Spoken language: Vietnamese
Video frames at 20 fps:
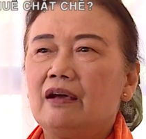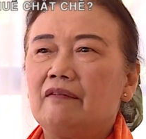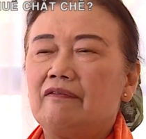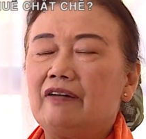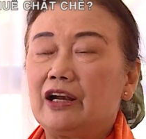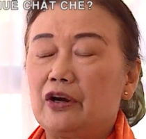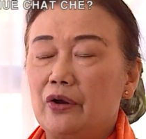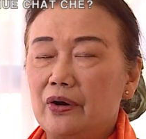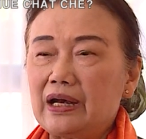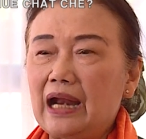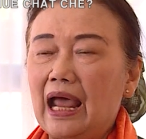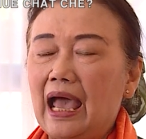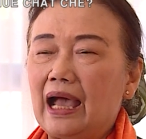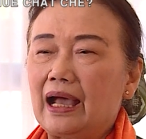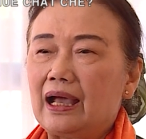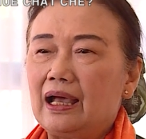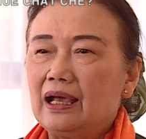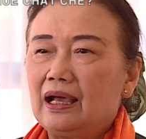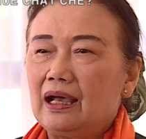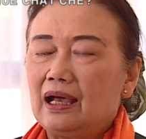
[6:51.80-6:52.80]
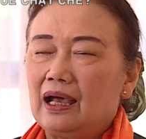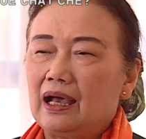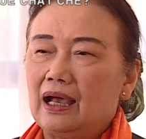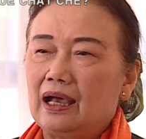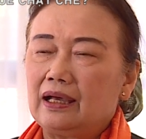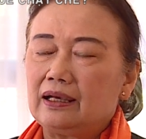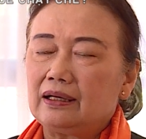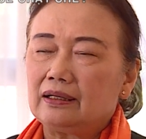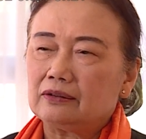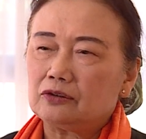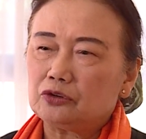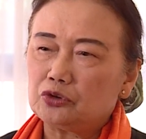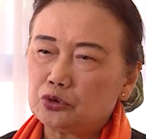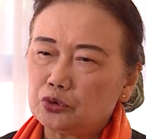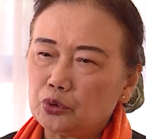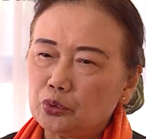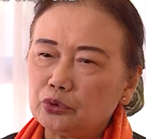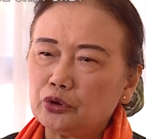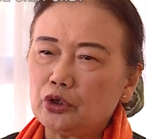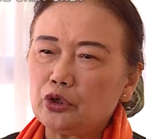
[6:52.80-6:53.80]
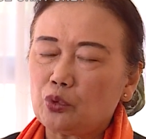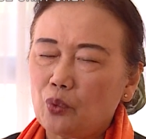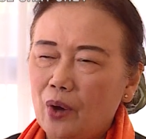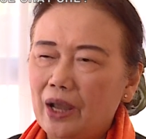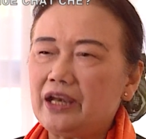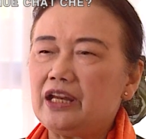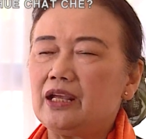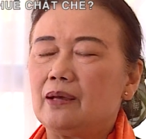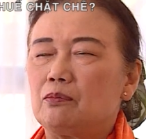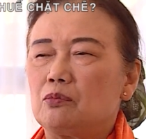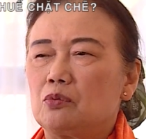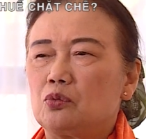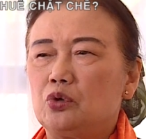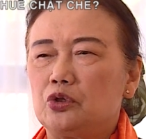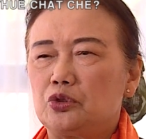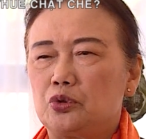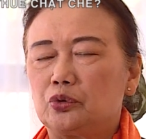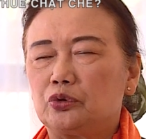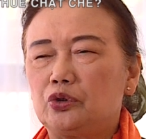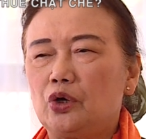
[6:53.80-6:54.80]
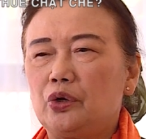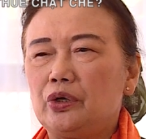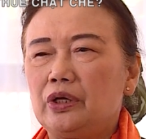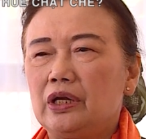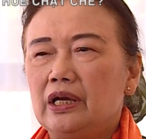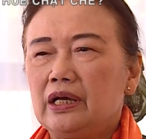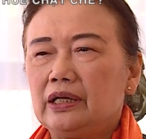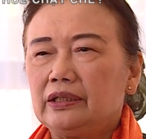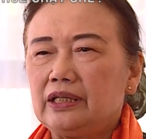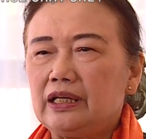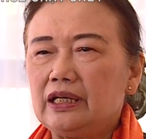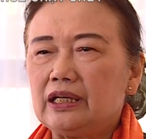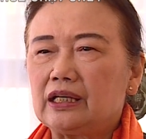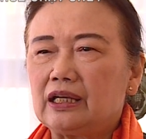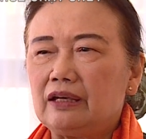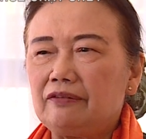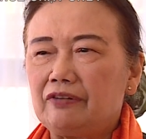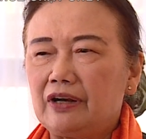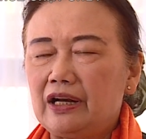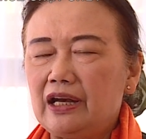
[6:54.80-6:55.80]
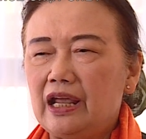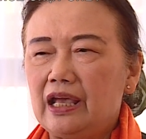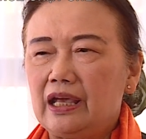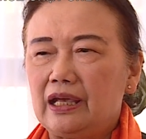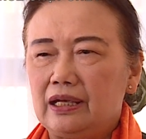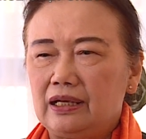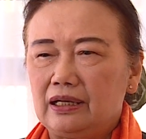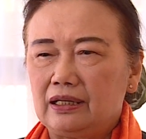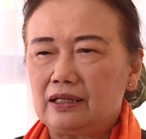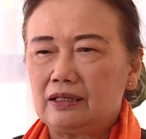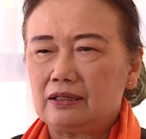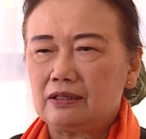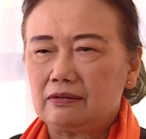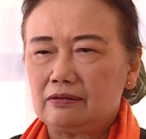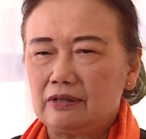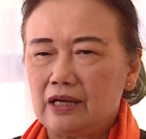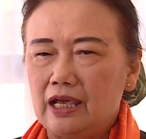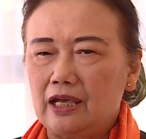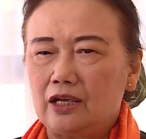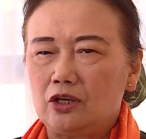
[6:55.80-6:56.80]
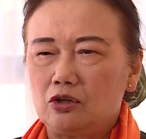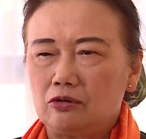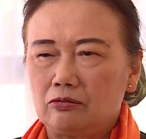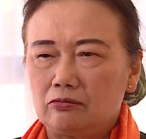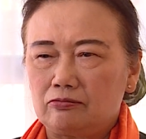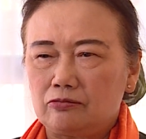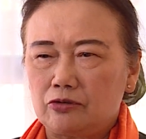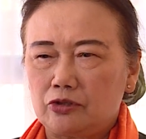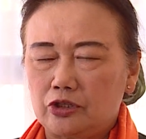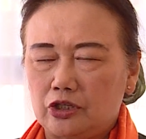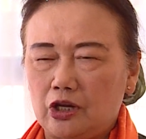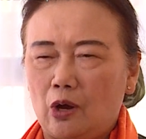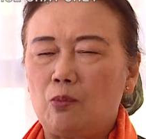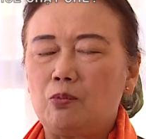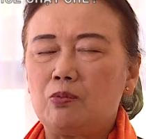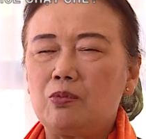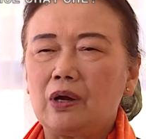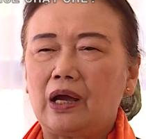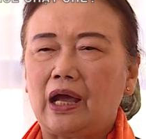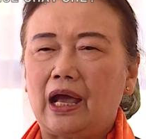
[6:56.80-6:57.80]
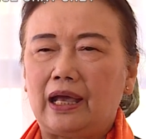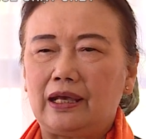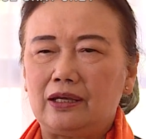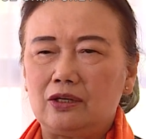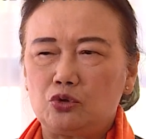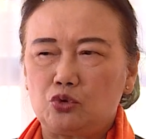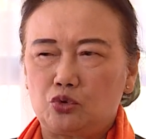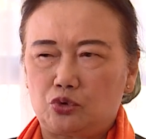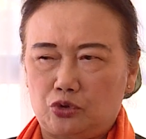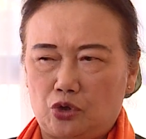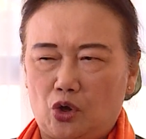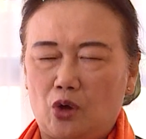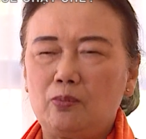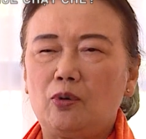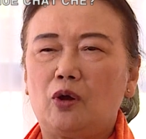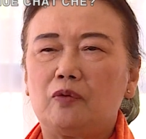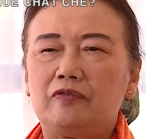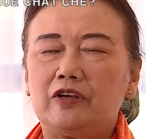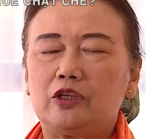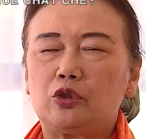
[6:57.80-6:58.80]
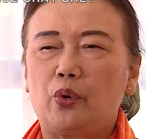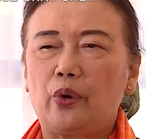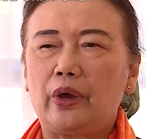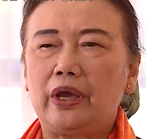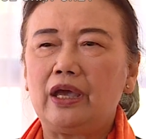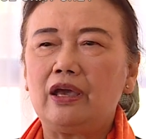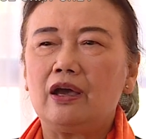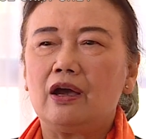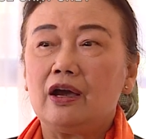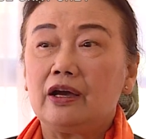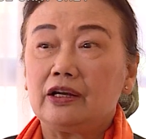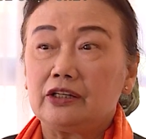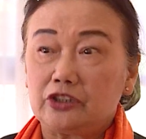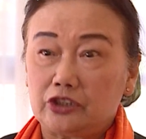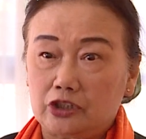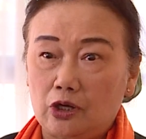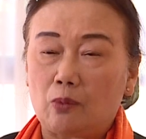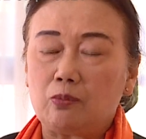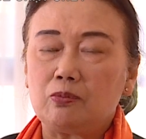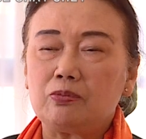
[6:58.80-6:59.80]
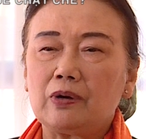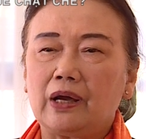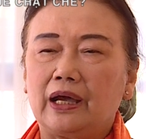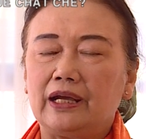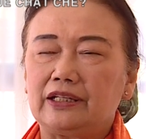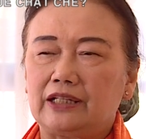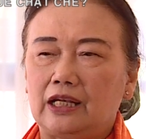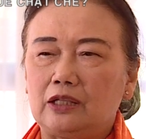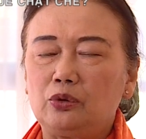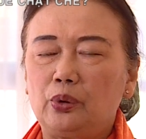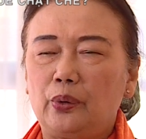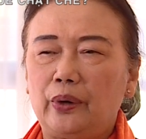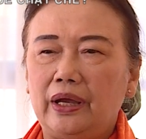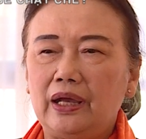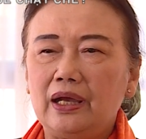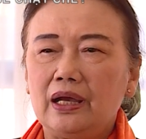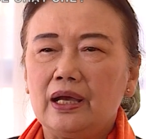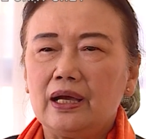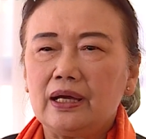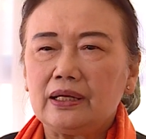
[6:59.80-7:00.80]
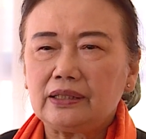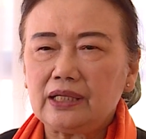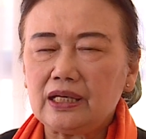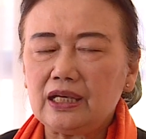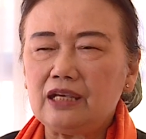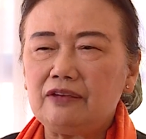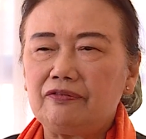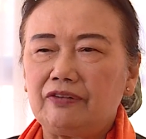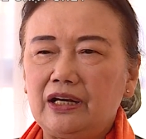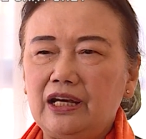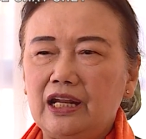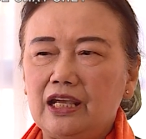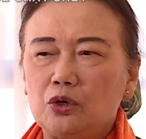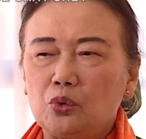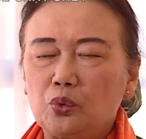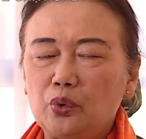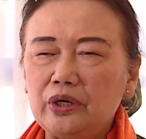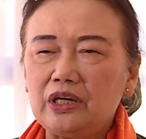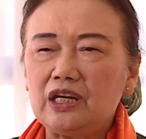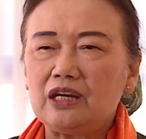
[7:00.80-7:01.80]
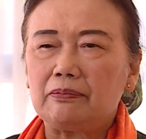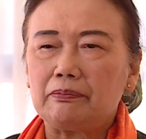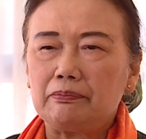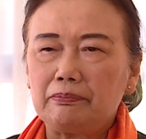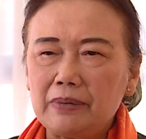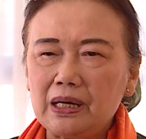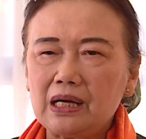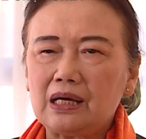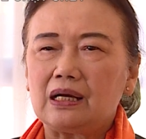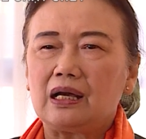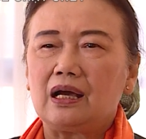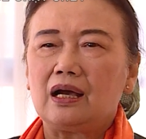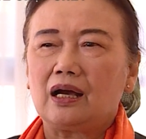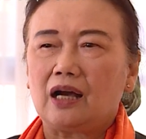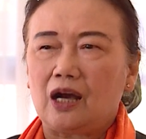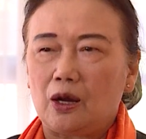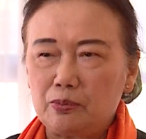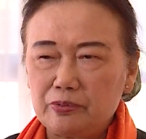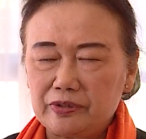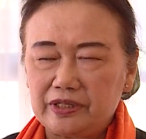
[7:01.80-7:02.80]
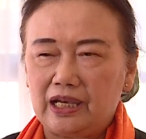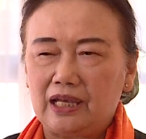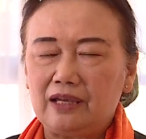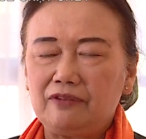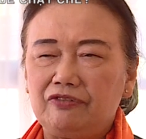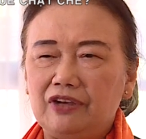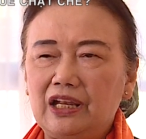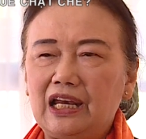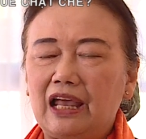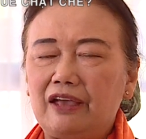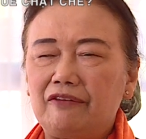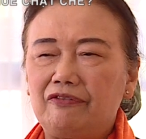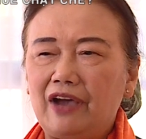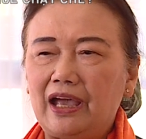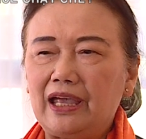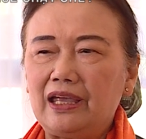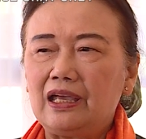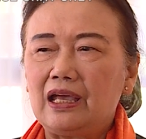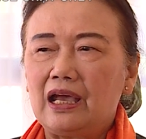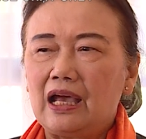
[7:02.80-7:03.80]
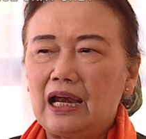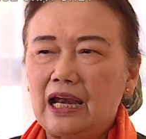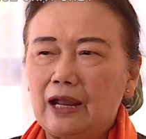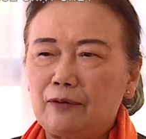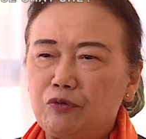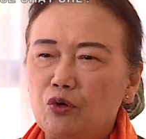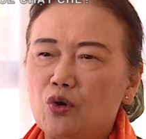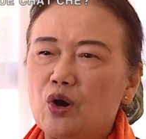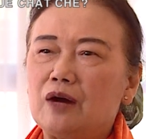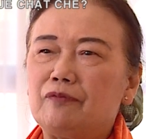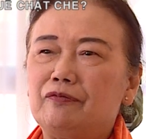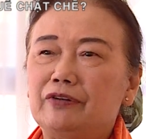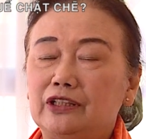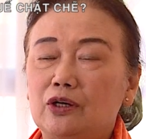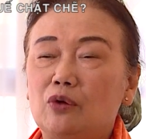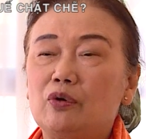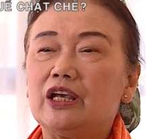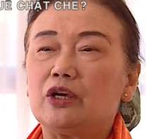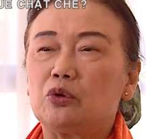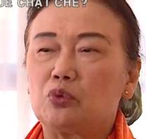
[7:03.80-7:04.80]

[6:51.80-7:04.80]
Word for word: Và rõ ràng à, chúng tôi quan điểm của chúng tôi thì cái vấn đề để chống cái xói mòn về thuế, chống cái tránh thuế thì vấn đề quy định mức khống chế phí lãi vay là phù hợp với thông lệ